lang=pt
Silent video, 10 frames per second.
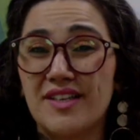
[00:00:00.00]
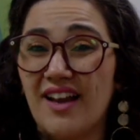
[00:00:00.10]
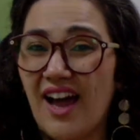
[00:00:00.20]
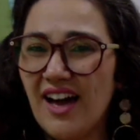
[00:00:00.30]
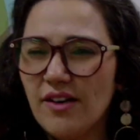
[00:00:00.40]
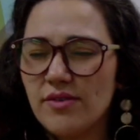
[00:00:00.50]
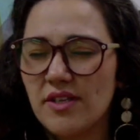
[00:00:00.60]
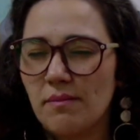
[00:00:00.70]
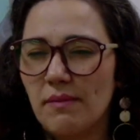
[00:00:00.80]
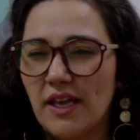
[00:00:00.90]
claros
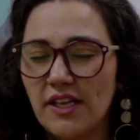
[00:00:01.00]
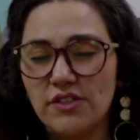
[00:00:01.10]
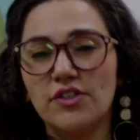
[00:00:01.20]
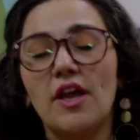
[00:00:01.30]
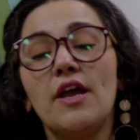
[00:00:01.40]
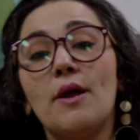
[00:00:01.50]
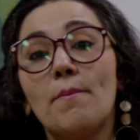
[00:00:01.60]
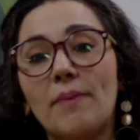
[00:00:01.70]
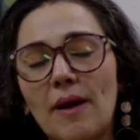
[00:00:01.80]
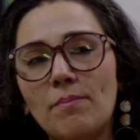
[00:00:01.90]
em mente
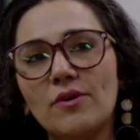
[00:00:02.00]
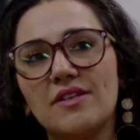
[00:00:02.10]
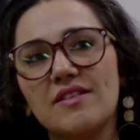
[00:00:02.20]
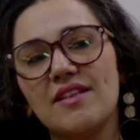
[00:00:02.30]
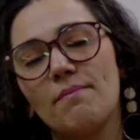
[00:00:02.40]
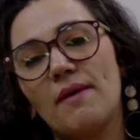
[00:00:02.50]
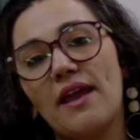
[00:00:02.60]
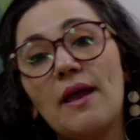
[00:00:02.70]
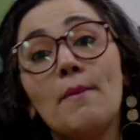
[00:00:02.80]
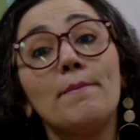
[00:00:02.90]
para poder
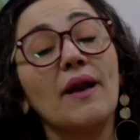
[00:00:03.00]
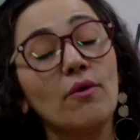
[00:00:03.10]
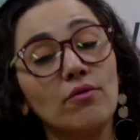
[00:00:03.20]
saber para